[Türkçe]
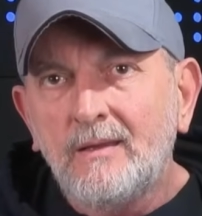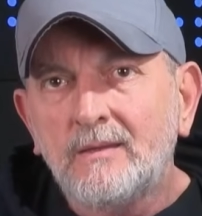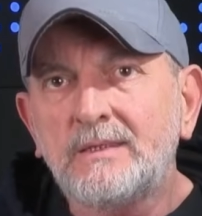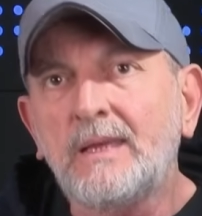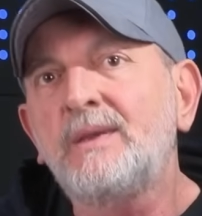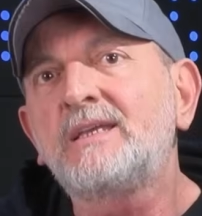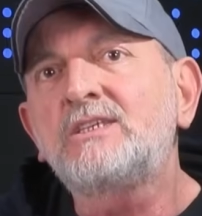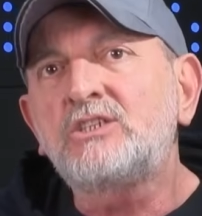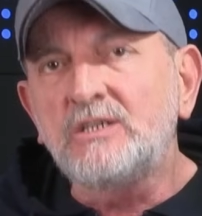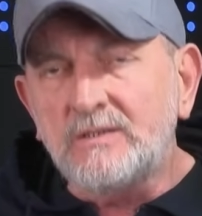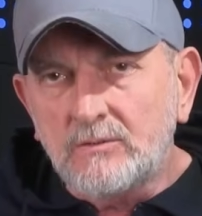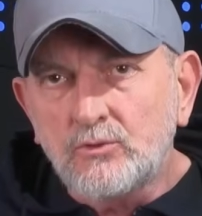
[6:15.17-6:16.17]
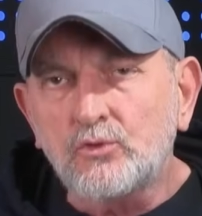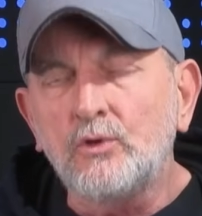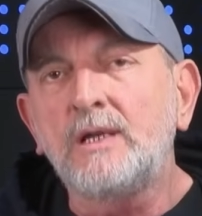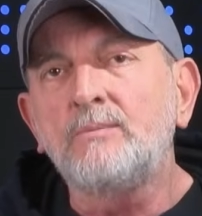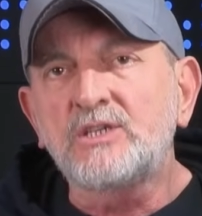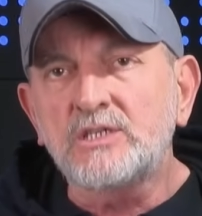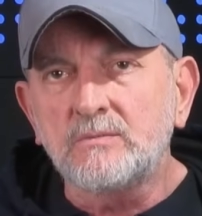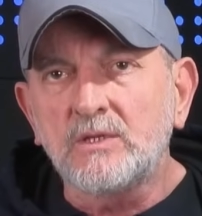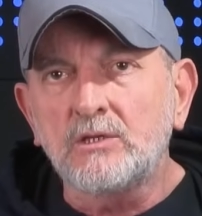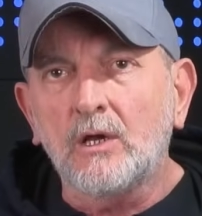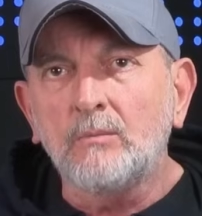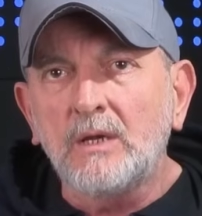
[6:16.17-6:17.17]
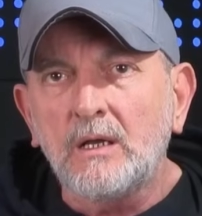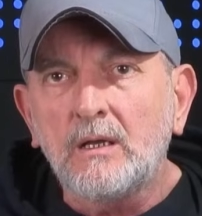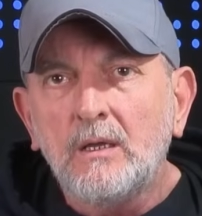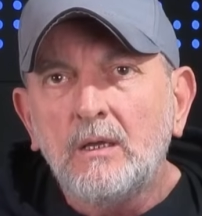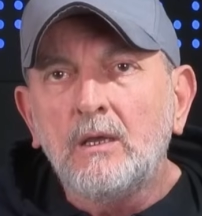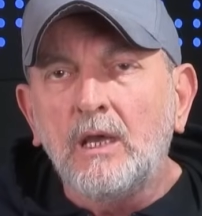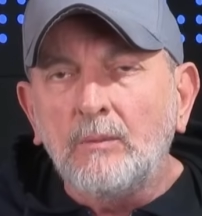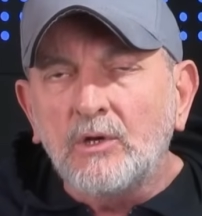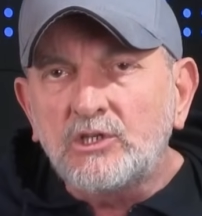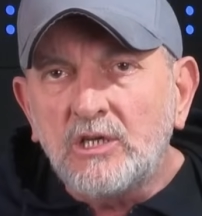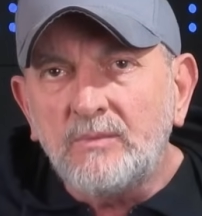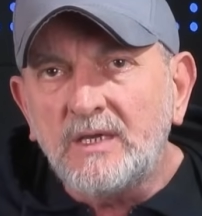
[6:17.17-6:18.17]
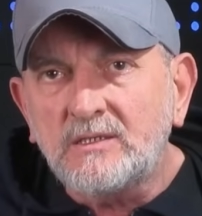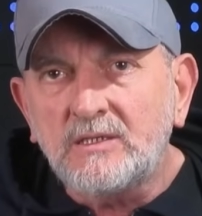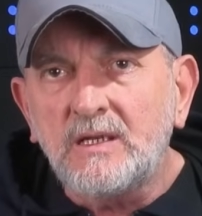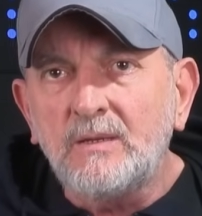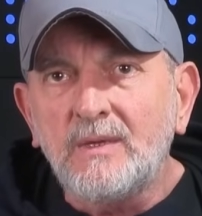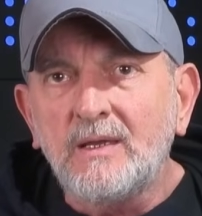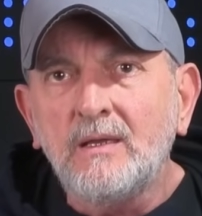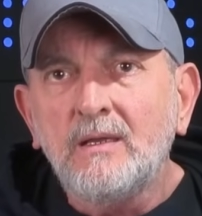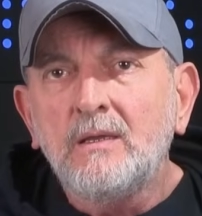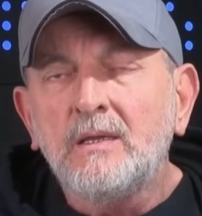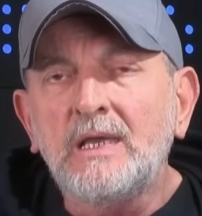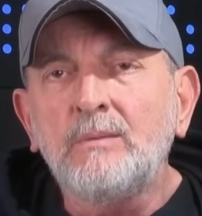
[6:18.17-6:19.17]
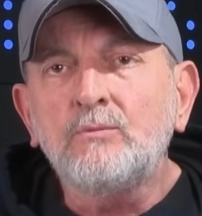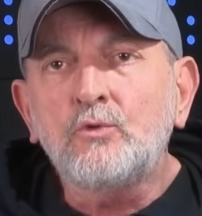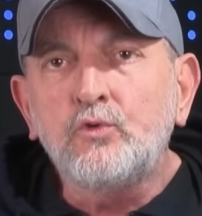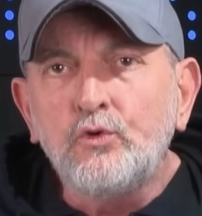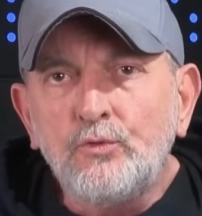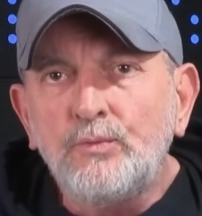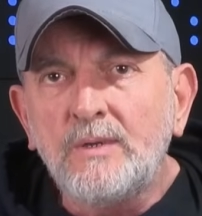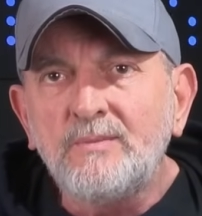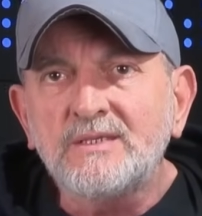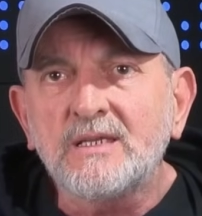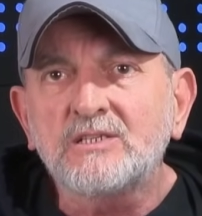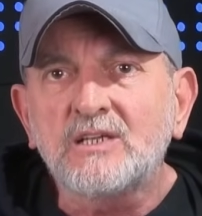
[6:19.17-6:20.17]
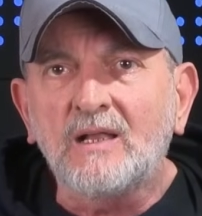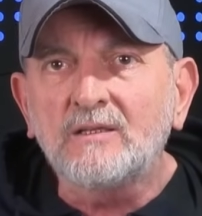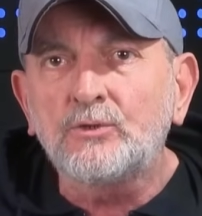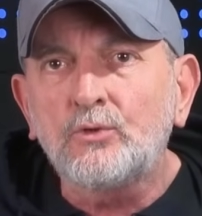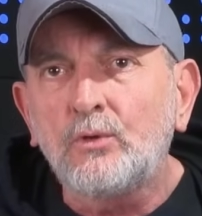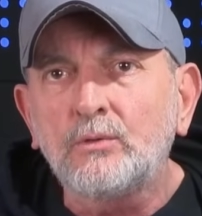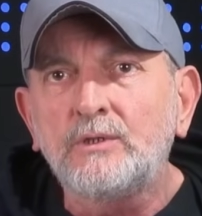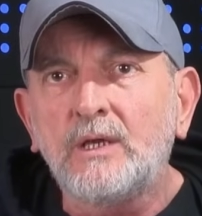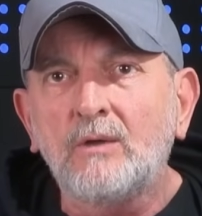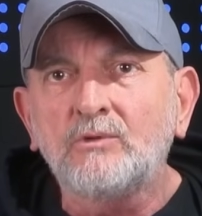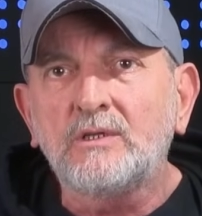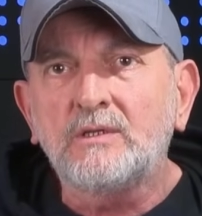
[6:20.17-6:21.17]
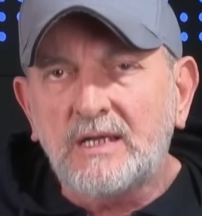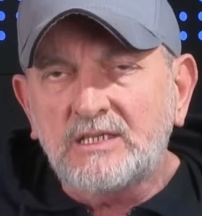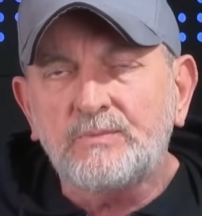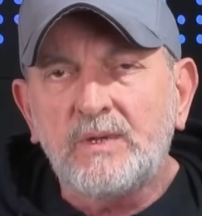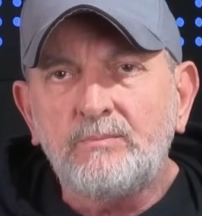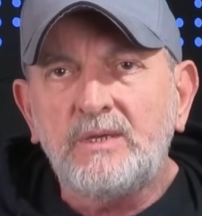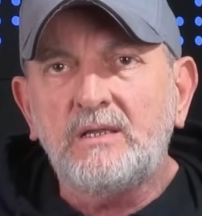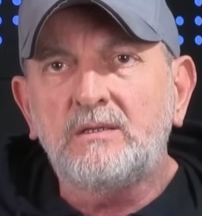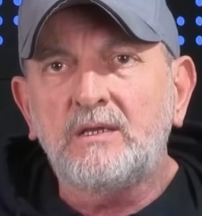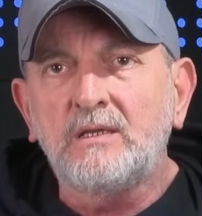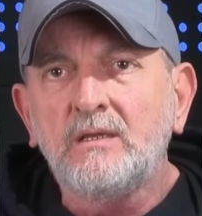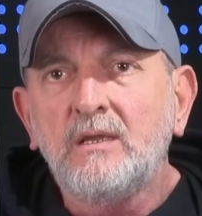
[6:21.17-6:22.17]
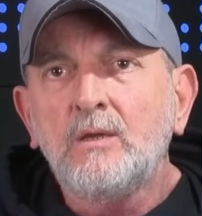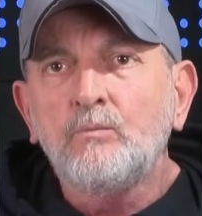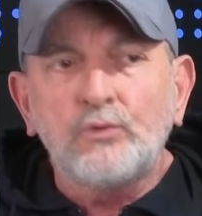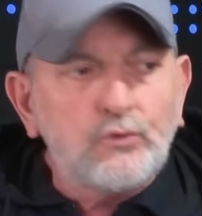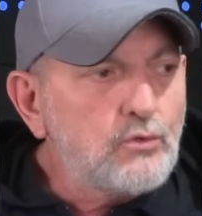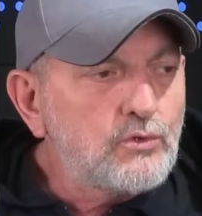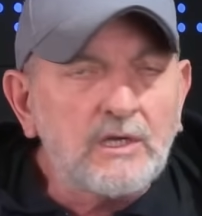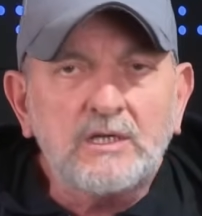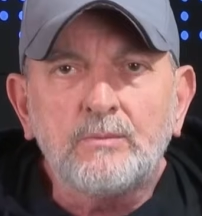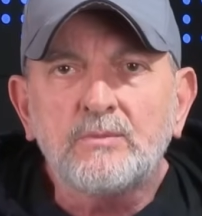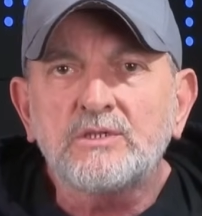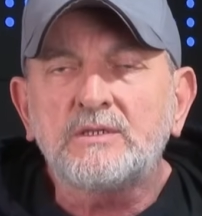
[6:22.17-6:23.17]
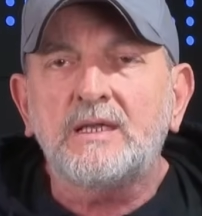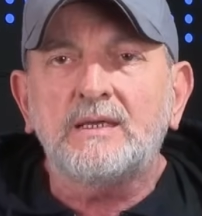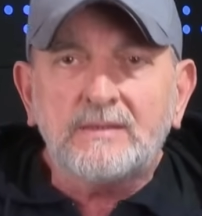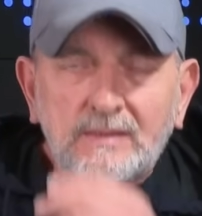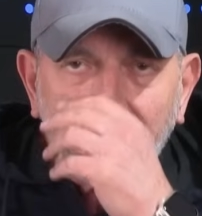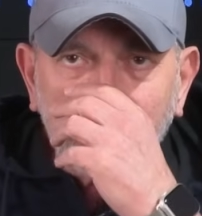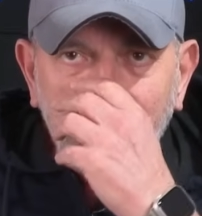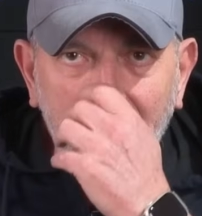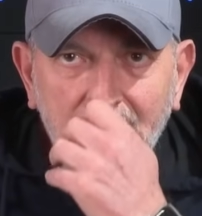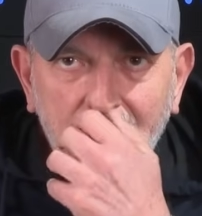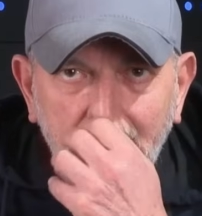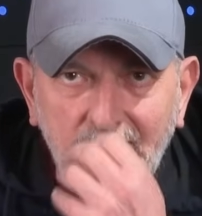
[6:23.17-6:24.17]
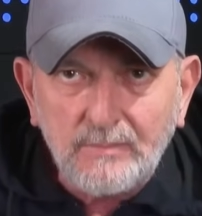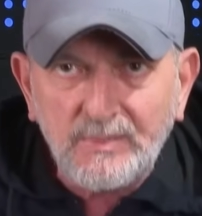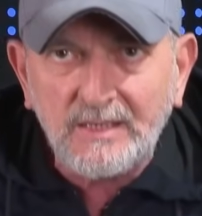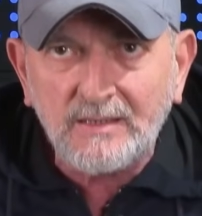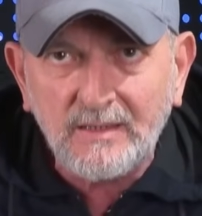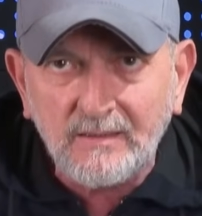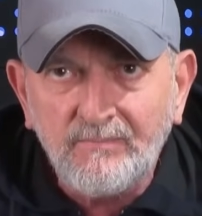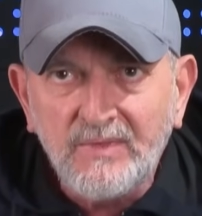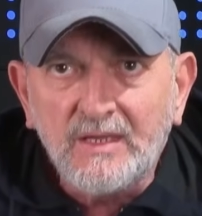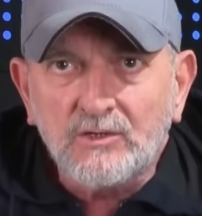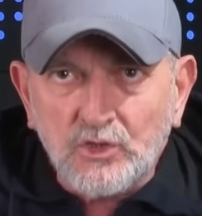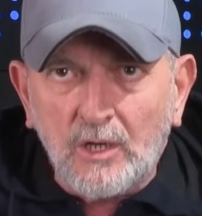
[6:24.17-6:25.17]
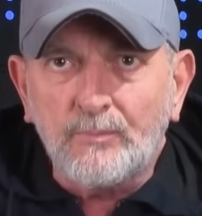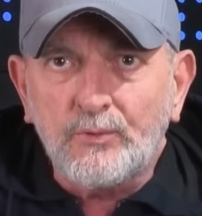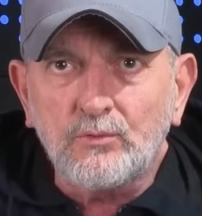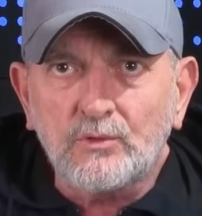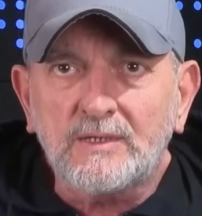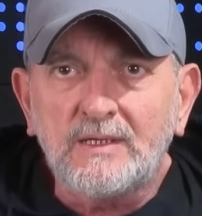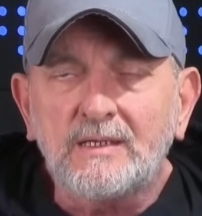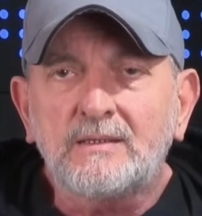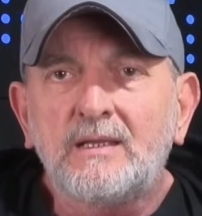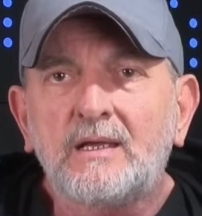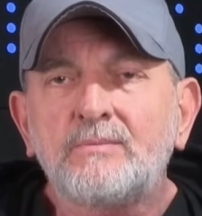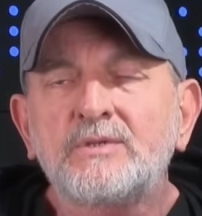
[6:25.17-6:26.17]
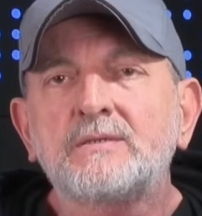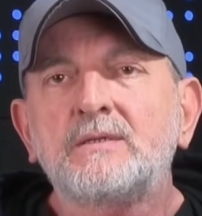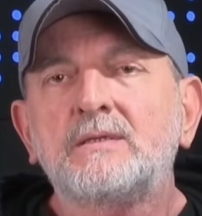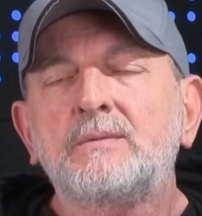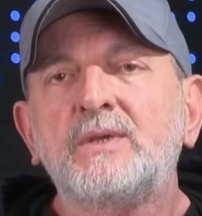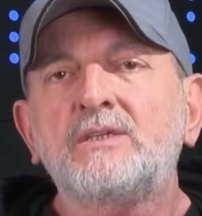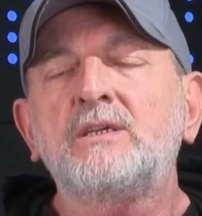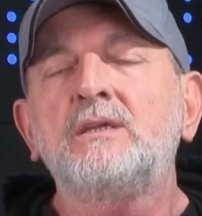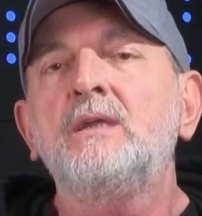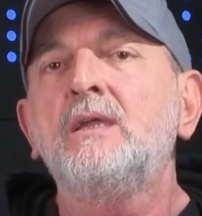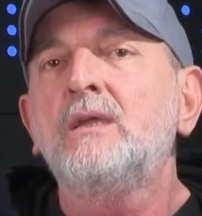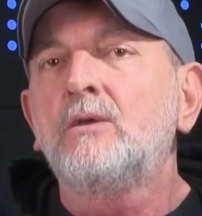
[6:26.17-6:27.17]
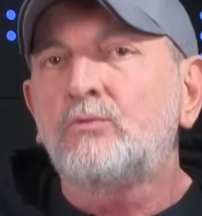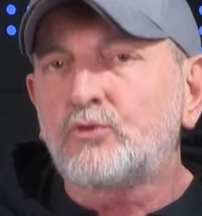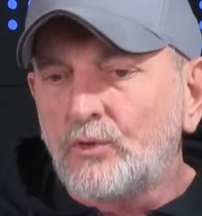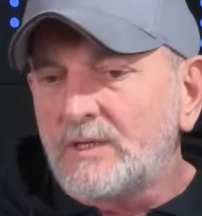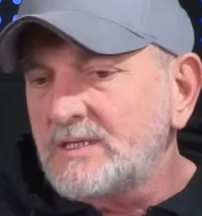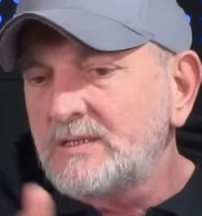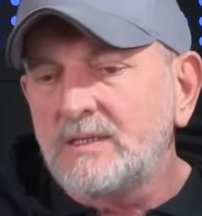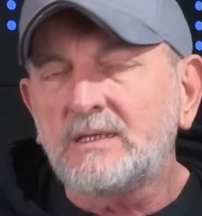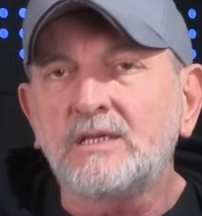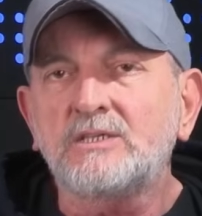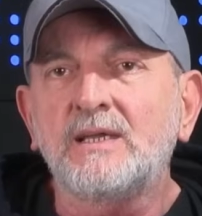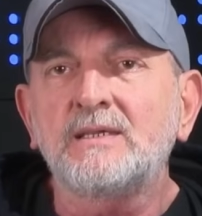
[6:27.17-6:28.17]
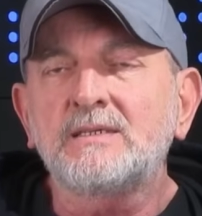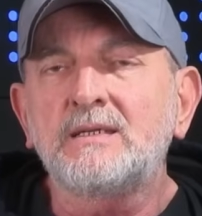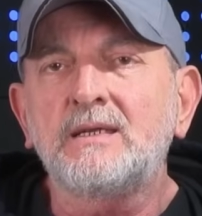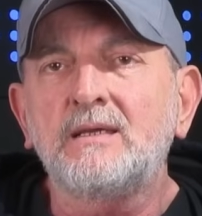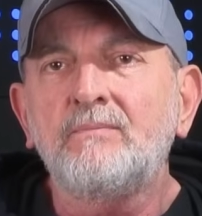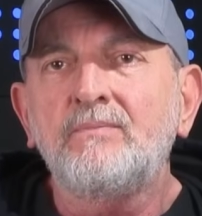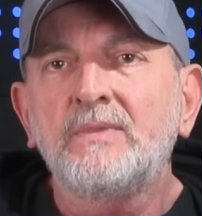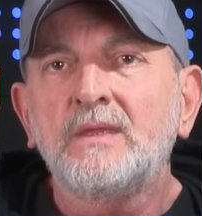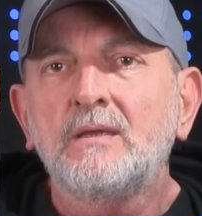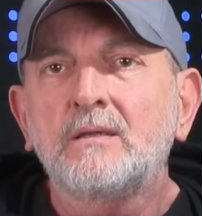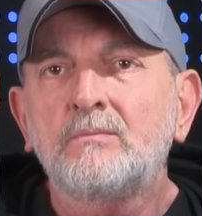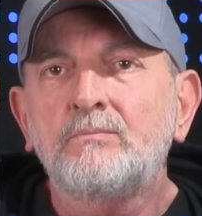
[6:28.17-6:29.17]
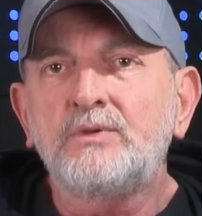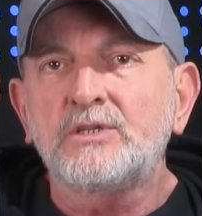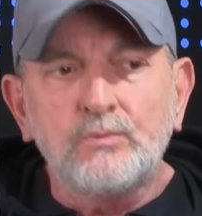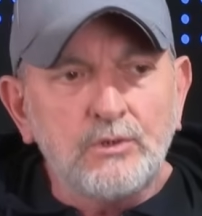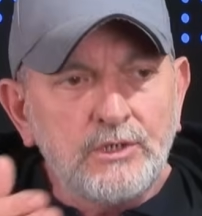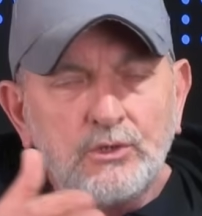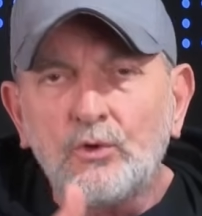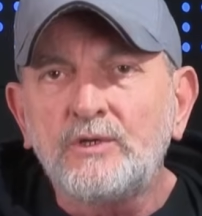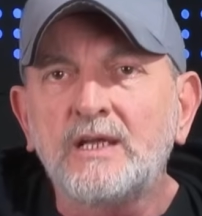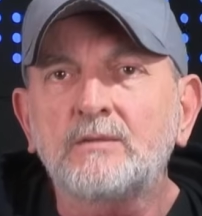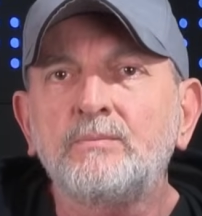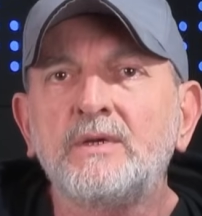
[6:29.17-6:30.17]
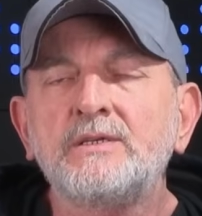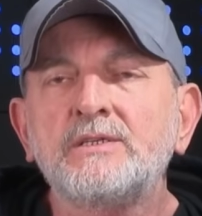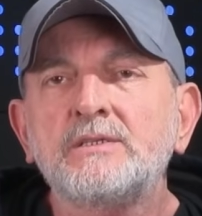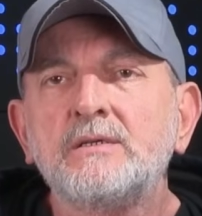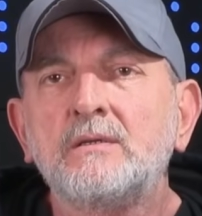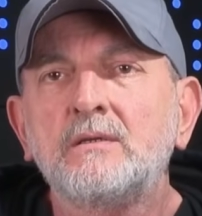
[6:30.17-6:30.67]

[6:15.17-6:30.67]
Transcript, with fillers: demek için söylemiştin dedi. Ama hem hakemi etkileme hem kulübemize saldırı oldu ya dedi. Resmen bildiğin bütün takımımızı tehdit ettiler dedi. Yani bildiğin şampiyonluktan ettiler bizi dedi. Peki sonrasında geçen sene biz bu ligi oynatmayız.